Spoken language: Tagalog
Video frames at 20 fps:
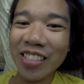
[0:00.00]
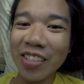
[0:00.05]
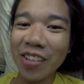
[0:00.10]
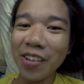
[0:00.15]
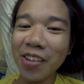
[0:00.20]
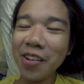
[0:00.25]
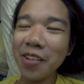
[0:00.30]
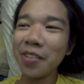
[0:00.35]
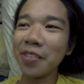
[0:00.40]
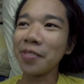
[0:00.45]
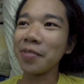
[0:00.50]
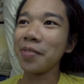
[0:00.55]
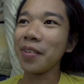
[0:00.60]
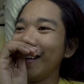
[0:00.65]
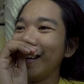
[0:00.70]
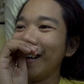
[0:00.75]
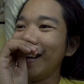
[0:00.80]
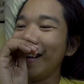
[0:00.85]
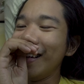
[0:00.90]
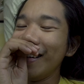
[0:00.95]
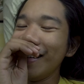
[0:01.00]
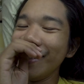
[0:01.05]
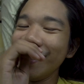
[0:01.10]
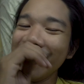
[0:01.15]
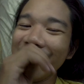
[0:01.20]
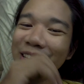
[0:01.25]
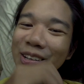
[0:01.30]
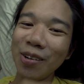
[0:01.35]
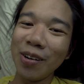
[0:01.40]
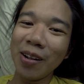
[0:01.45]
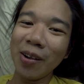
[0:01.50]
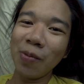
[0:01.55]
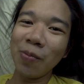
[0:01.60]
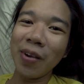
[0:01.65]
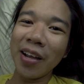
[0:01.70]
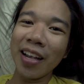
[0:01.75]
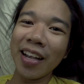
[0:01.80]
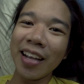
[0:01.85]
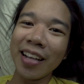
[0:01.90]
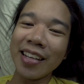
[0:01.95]
so yun alas 5 na
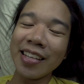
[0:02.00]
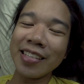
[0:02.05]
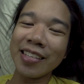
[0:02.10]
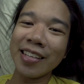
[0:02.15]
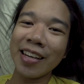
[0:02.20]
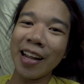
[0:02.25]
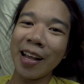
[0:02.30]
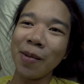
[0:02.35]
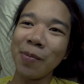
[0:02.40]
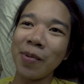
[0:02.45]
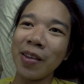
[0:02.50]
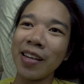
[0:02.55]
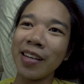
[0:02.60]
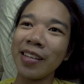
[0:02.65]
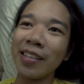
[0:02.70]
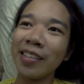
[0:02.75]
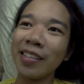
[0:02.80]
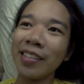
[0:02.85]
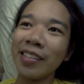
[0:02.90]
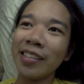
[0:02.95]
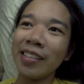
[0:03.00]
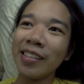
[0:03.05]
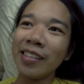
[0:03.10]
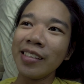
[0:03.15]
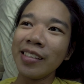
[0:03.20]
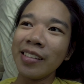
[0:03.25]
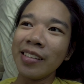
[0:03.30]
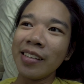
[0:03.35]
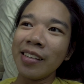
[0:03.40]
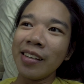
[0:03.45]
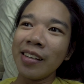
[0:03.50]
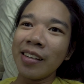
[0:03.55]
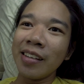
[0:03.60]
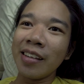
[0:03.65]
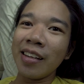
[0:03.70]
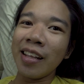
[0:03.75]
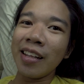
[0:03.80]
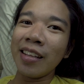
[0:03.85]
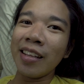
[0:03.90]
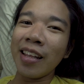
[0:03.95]
umaga gising namin
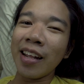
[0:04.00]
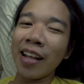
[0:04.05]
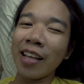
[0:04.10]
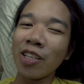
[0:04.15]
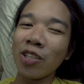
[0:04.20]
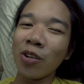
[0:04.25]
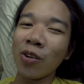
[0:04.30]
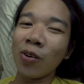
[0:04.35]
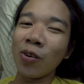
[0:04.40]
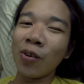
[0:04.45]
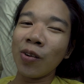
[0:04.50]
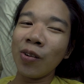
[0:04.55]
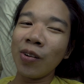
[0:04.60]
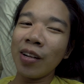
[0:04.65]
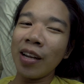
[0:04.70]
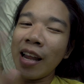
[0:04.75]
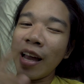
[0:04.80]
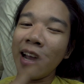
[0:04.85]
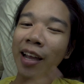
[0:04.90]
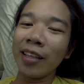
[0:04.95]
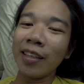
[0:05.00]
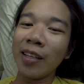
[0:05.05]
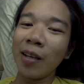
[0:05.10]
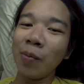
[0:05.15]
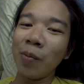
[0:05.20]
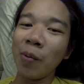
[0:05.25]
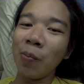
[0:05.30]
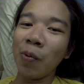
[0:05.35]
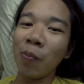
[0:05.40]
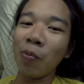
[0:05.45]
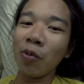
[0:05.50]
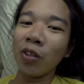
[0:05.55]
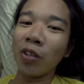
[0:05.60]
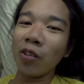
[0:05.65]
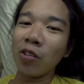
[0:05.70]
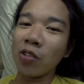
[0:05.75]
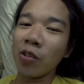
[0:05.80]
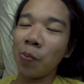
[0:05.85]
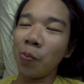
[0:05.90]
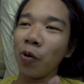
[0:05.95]
then diretso lakad kami
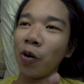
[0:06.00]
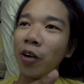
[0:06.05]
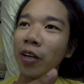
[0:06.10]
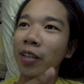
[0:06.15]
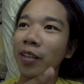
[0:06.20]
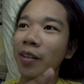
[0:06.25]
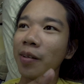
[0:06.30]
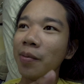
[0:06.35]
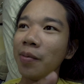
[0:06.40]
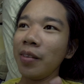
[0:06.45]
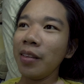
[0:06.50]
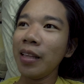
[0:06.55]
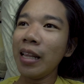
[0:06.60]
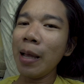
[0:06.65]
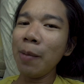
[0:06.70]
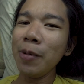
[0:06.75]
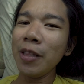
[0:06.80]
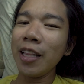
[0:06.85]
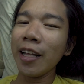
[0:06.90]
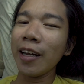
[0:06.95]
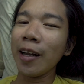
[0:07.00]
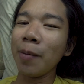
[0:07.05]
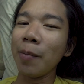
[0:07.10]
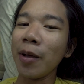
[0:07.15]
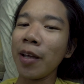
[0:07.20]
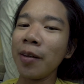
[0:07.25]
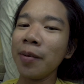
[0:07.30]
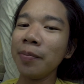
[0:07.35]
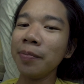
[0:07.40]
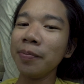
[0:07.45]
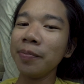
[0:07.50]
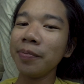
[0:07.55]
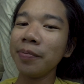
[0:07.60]
papunta sa port lapit lang naman